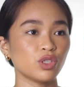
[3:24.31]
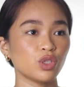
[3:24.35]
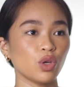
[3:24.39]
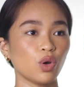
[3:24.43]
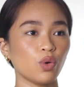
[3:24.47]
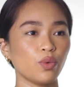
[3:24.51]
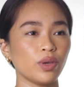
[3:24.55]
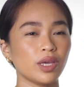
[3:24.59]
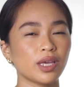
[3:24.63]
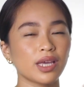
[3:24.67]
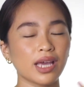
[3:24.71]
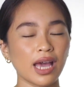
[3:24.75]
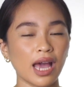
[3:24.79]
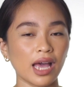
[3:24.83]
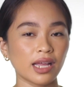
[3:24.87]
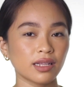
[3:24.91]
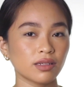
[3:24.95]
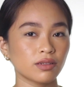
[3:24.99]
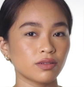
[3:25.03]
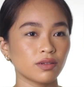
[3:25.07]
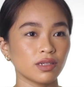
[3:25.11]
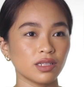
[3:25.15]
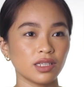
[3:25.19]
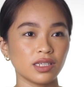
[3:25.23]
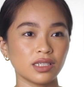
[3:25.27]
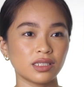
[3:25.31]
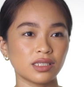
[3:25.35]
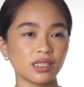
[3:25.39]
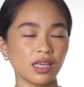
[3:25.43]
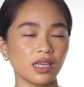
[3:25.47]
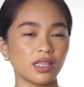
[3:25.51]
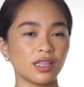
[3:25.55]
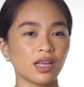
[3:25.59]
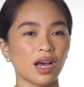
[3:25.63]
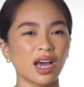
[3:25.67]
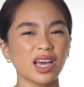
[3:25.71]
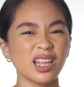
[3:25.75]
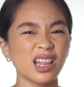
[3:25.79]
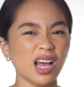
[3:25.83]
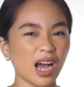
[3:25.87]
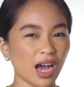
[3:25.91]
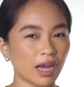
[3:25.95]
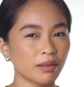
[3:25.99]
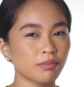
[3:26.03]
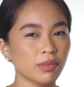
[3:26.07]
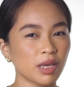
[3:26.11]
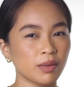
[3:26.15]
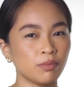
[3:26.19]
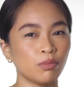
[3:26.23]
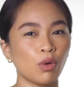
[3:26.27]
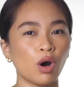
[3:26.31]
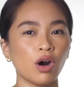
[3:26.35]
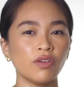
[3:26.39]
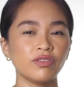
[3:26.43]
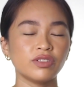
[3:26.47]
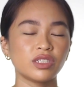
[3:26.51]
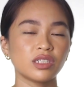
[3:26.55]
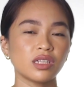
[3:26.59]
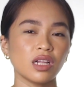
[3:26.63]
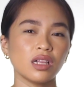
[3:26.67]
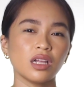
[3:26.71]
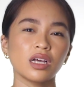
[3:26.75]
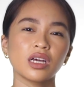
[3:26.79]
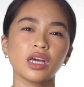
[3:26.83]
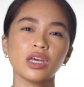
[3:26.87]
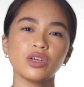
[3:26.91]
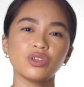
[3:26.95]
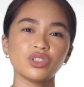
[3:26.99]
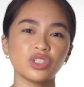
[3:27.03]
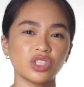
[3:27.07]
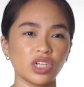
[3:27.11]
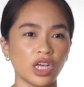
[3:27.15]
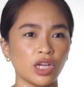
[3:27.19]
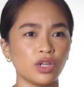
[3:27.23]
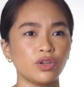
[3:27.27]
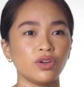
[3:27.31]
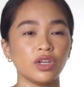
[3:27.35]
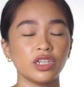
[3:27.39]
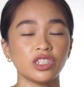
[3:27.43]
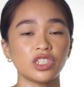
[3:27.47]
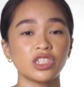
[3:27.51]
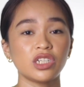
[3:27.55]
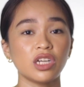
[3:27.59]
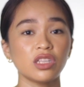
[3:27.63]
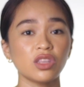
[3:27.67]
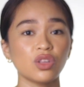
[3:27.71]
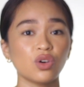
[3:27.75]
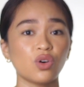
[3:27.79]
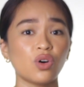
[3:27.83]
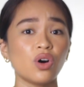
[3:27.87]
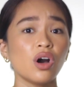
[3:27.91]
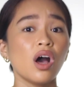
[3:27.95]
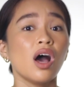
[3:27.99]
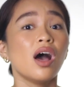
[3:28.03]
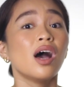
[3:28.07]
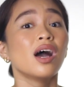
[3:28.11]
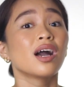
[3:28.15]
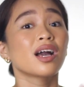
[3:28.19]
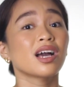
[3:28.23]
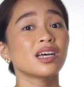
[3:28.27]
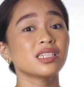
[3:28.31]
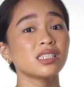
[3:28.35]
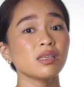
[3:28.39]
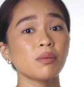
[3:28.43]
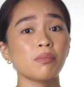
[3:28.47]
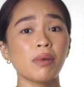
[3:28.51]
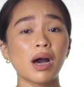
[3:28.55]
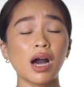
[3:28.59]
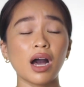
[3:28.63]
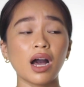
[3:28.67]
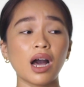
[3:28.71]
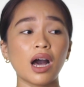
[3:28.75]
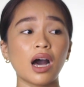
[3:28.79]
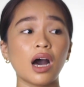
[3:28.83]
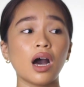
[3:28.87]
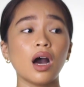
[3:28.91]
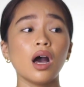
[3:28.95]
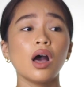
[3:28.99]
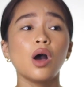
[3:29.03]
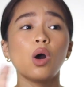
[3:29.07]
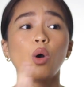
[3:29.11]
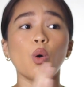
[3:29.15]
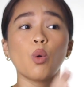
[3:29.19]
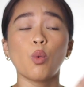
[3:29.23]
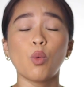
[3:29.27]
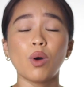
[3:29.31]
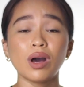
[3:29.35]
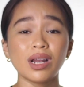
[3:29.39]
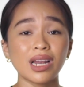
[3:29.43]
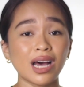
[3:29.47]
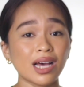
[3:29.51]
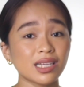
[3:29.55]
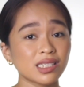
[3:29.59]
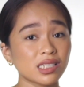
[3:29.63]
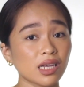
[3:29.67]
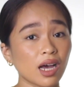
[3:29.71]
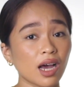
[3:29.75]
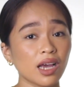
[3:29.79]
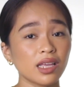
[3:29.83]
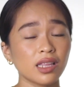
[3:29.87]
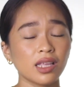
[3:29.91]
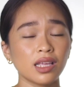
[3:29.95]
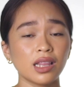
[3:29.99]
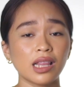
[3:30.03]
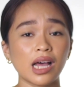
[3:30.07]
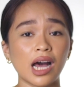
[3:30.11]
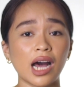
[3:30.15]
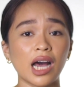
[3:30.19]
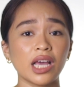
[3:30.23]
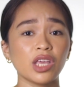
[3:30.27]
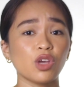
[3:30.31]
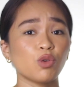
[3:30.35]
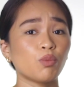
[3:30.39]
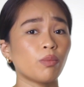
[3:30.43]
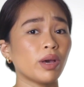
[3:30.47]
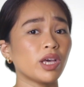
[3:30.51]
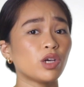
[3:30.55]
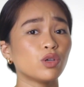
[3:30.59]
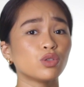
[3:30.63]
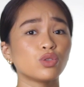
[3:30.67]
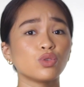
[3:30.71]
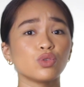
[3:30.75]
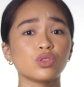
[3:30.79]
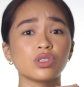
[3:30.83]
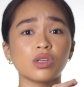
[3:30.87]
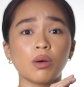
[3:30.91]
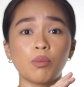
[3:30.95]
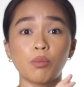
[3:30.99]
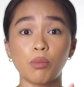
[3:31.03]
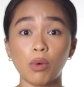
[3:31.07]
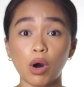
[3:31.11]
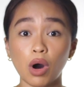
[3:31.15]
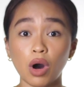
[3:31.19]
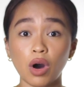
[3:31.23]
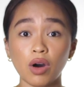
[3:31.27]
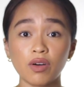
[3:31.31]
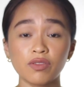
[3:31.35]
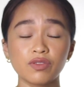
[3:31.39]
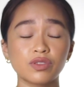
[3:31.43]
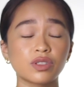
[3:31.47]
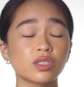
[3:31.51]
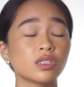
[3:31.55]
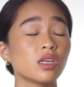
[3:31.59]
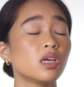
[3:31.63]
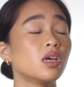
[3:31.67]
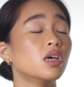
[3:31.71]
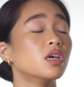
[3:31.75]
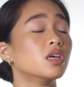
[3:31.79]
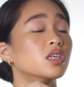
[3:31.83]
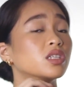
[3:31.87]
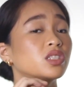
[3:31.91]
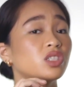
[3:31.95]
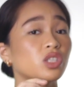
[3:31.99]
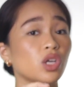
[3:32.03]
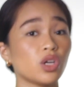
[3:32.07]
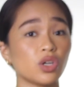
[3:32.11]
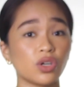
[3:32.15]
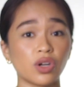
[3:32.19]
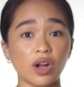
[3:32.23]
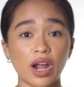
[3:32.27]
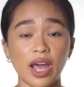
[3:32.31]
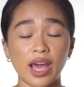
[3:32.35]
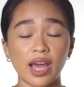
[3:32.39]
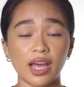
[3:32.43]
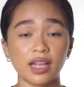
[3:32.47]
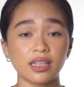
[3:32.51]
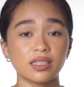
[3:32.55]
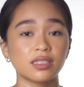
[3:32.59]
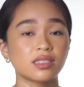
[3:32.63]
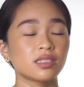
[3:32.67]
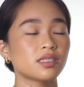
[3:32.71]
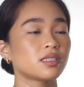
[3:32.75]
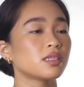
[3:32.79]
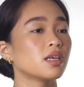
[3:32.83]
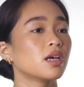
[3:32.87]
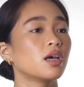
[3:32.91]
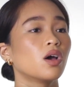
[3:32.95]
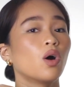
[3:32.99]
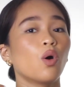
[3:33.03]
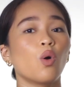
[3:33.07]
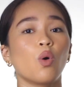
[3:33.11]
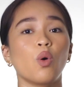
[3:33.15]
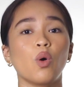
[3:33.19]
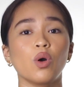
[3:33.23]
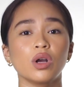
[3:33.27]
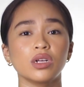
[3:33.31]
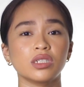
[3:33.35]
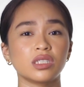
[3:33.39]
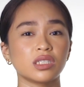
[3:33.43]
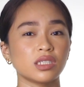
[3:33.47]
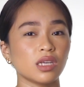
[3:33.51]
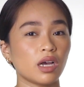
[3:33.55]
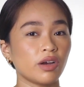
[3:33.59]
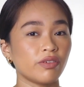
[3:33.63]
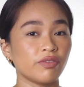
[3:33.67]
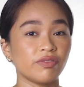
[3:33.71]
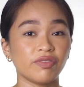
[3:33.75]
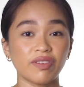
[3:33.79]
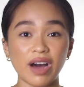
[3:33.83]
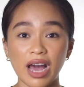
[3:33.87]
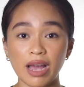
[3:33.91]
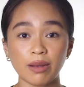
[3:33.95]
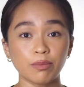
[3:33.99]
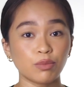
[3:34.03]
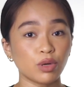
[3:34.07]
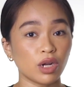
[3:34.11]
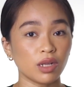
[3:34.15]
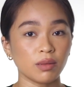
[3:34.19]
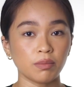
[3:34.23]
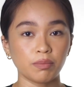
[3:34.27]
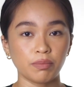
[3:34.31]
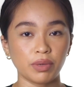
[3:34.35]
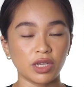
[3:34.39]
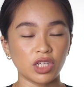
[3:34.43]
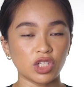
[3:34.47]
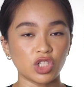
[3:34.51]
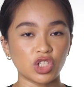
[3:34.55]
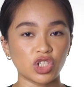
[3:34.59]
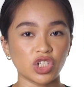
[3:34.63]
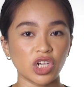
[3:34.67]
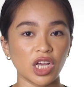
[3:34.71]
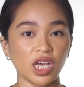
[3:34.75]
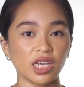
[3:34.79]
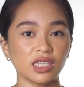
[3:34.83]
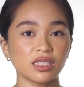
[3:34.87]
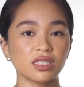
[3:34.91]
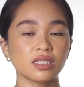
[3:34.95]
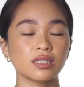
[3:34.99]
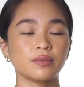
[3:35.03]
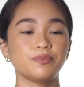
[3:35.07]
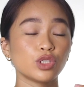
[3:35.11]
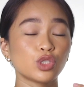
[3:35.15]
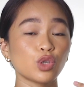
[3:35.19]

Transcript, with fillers: So we can't really say na kailangan may mobs talaga yung shade range na to kasi baka wala sa kanila yung may gusto sa mauves, sa reds, or sa vibrant peaches.